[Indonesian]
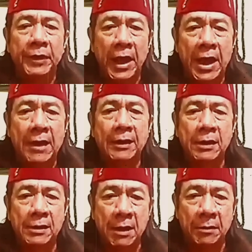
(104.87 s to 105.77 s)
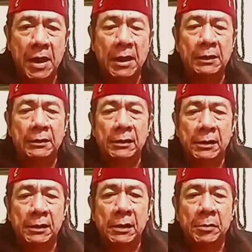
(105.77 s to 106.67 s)
Saya atas nama
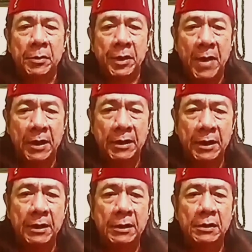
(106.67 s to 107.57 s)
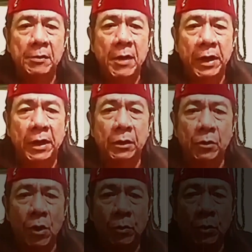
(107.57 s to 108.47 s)
pribadi sebagai ketua